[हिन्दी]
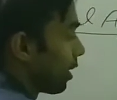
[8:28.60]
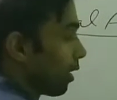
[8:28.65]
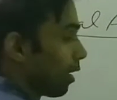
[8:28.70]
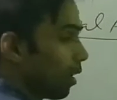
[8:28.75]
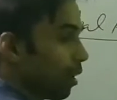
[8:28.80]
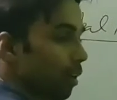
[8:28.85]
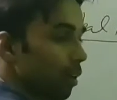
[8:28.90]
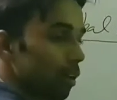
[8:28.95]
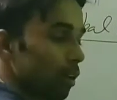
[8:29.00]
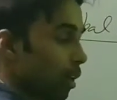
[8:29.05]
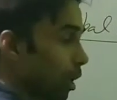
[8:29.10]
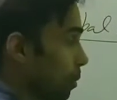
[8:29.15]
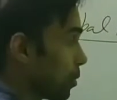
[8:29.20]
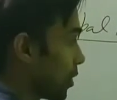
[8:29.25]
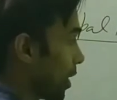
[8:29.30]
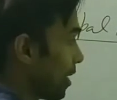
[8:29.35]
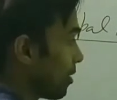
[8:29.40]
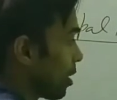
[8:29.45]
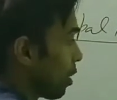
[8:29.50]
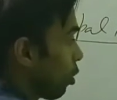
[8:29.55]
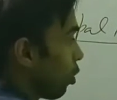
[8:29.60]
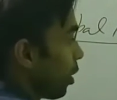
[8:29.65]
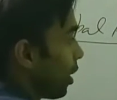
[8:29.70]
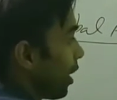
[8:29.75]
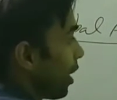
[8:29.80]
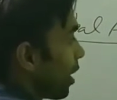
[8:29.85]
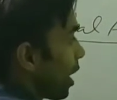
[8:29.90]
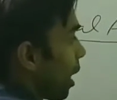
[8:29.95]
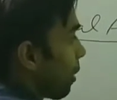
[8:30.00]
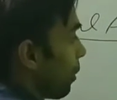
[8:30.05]
निकलेगा अब जेड जरूर
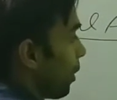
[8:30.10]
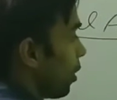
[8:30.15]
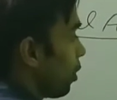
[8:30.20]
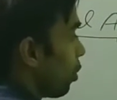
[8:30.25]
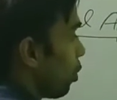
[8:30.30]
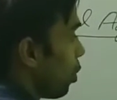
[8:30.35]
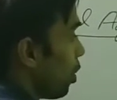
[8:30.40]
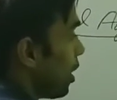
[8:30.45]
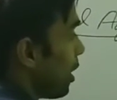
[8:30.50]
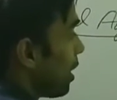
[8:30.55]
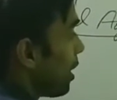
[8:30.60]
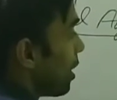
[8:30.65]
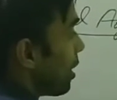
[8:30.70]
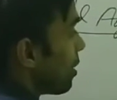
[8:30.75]
नहीं है यहाँ पे ही हो